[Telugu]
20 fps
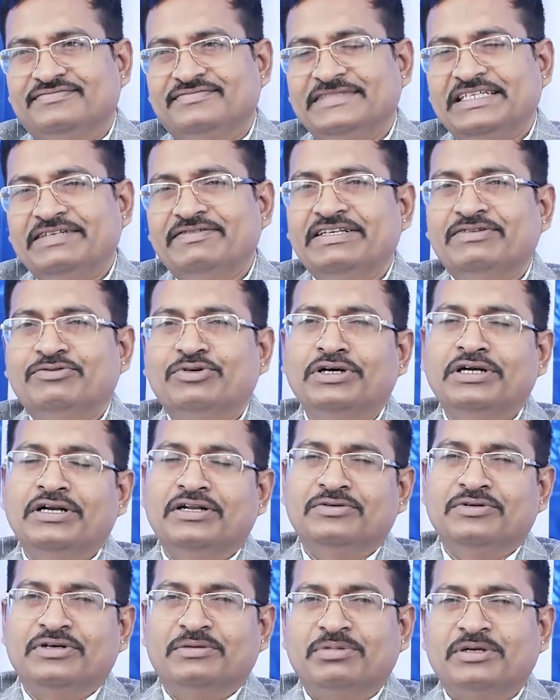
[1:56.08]
ఈవెన్
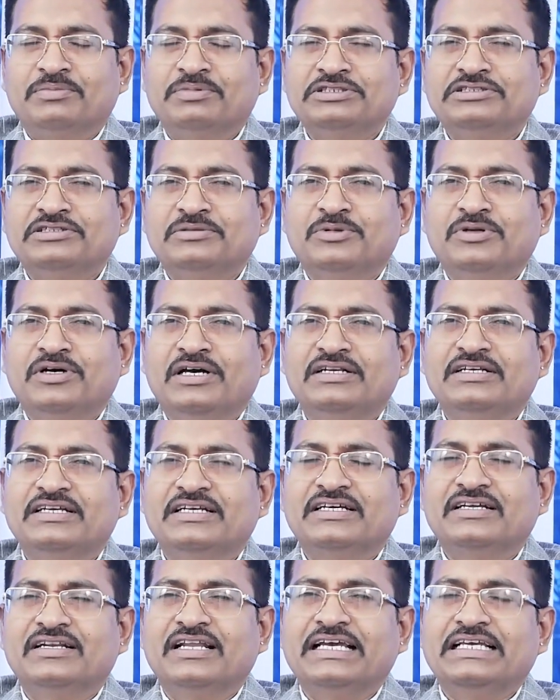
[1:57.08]
వరల్డ్లో కూడా ప్రపంచంలో
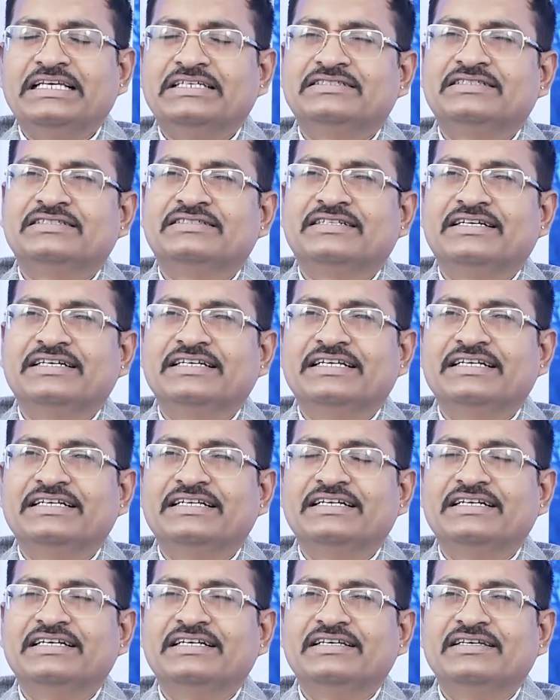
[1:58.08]
అన్నిటికన్నా హైయెస్ట్ స్టడీ
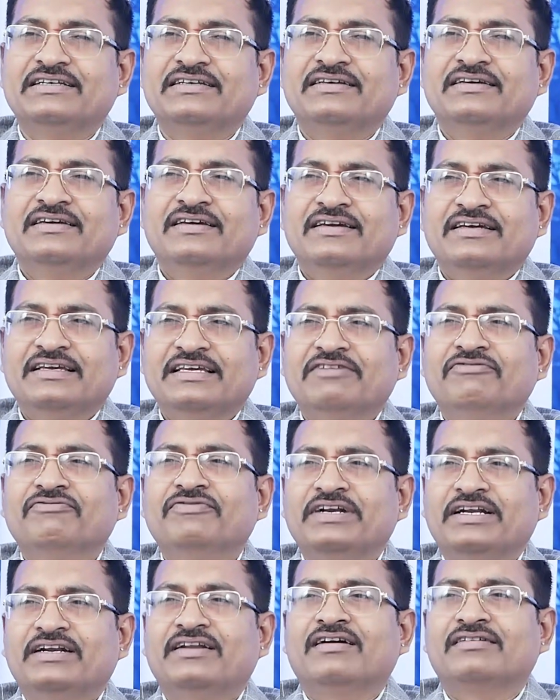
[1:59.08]
అంటే ఏంటి
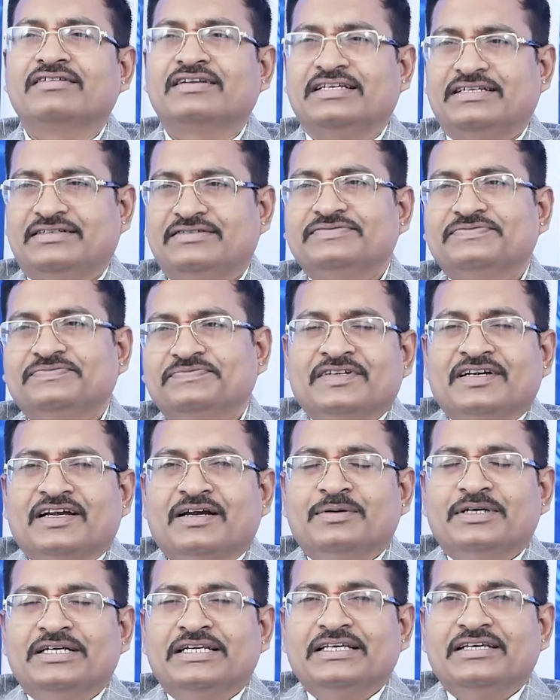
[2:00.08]
ఎంఫిల్ డాక్టరేట్
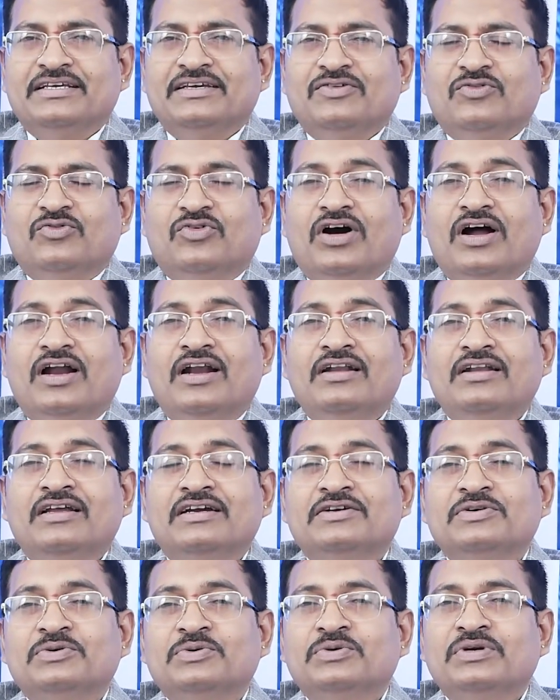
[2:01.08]
కాబట్టి
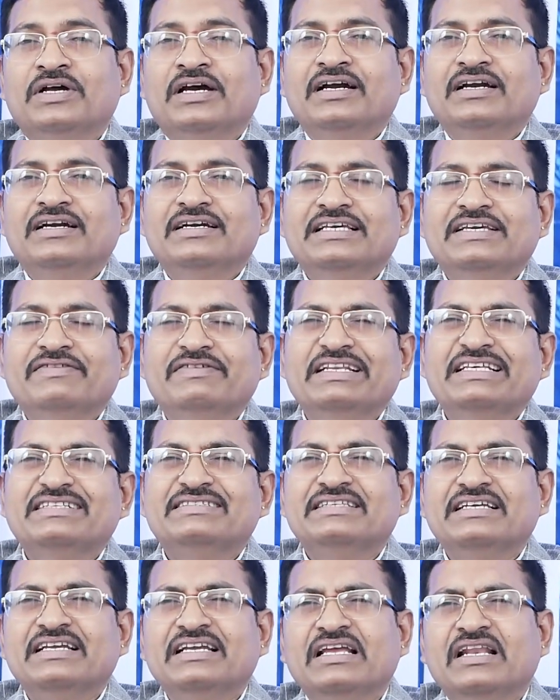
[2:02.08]
వాళ్లకు కూడా ఈవెన్ ఏ
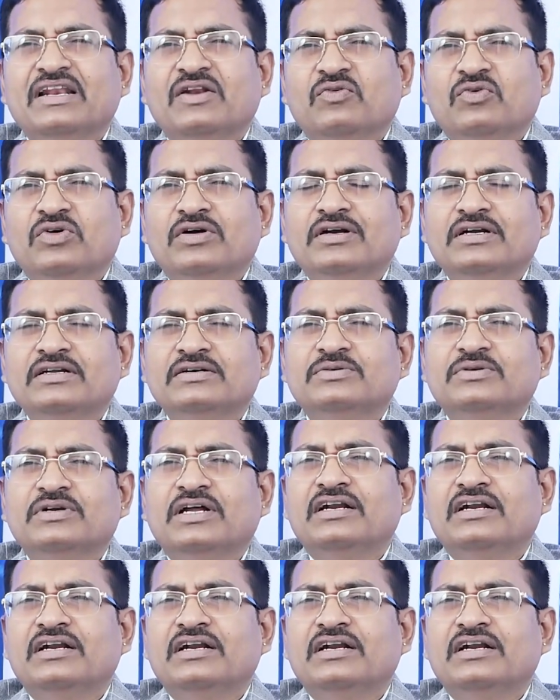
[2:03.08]
సింగిల్ వర్డ్ కూడా